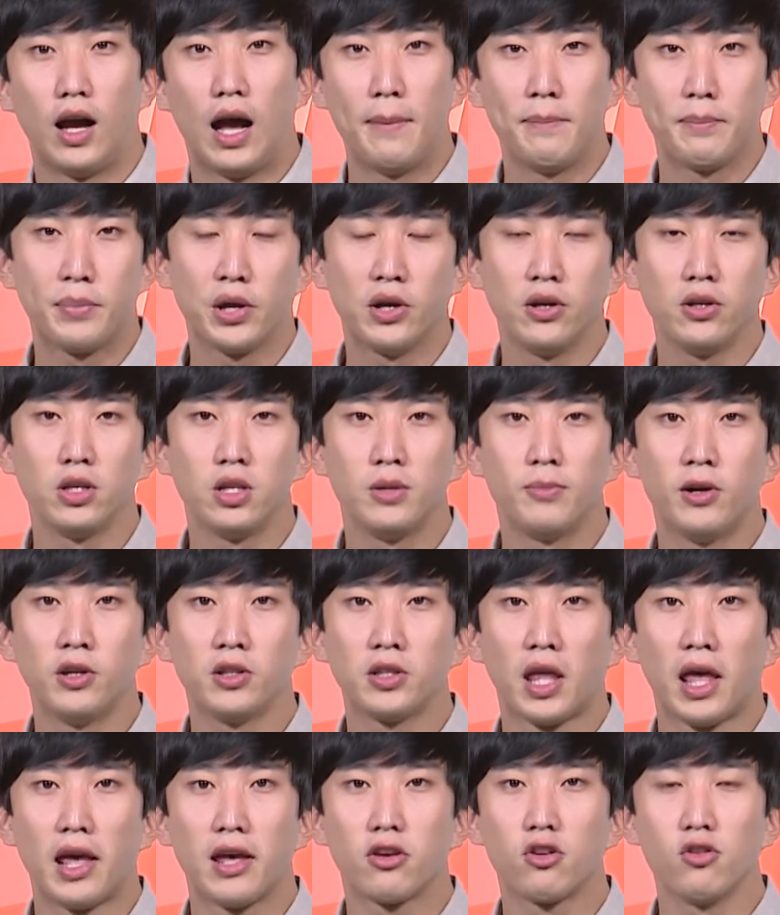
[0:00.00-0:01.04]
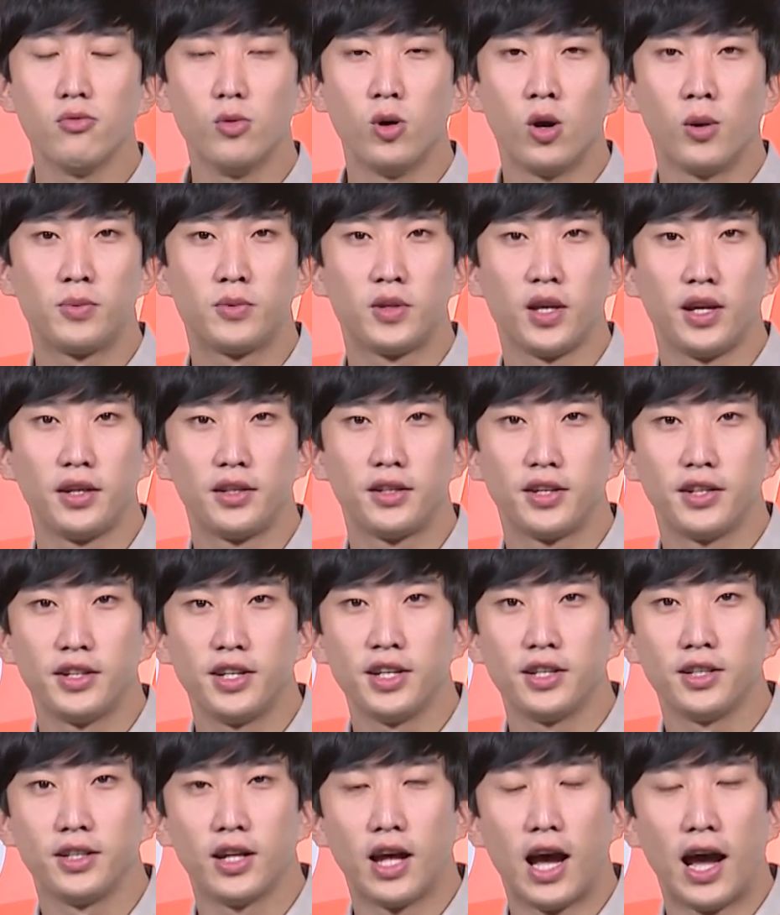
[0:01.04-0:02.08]
한편 이번 대규모
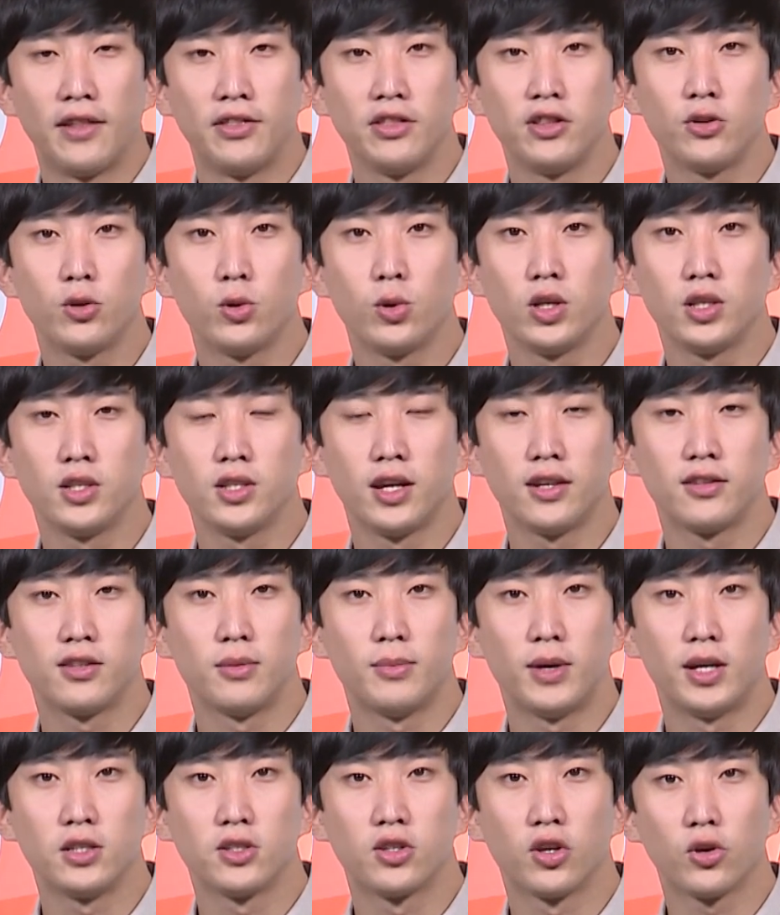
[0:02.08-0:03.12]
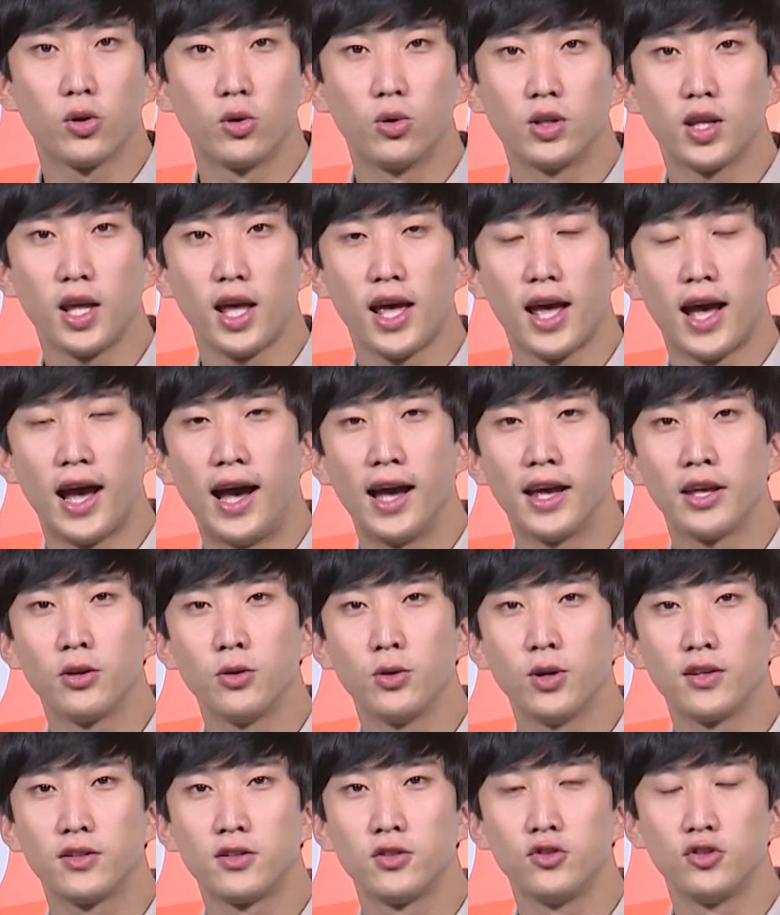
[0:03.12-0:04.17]
업데이트는 안드로이드에서만 적용돼
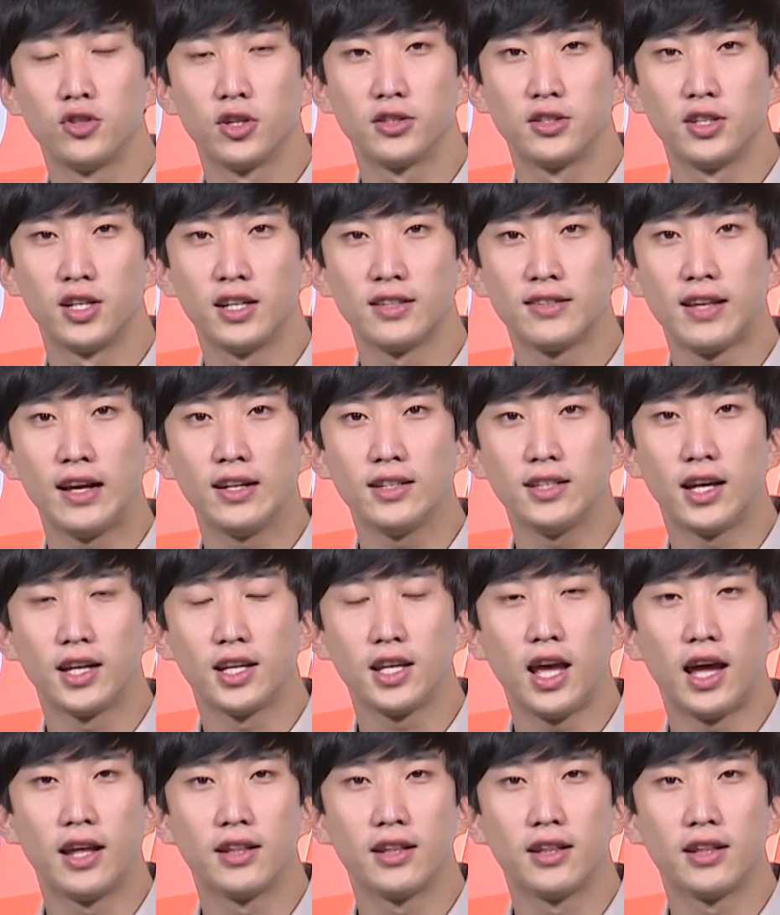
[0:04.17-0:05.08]
iOS 유저들이 상당히